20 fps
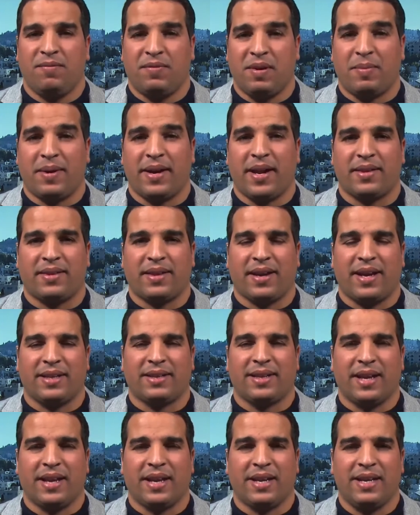في
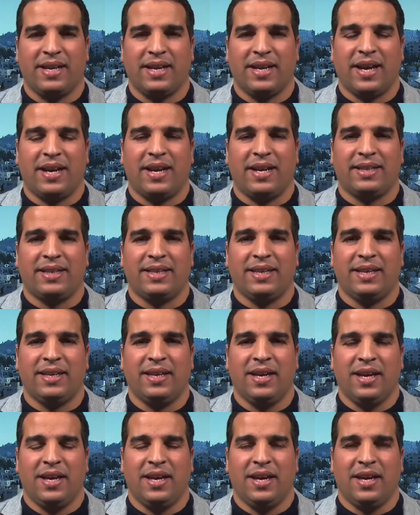المناطق الداخلية
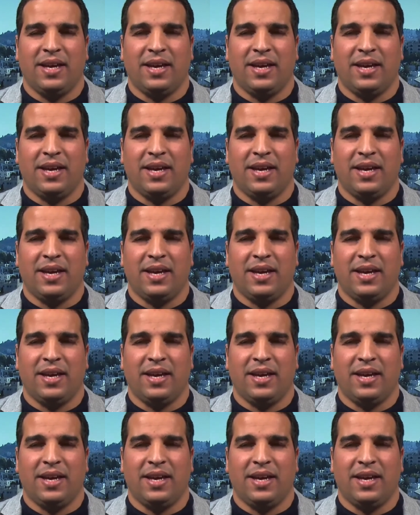التي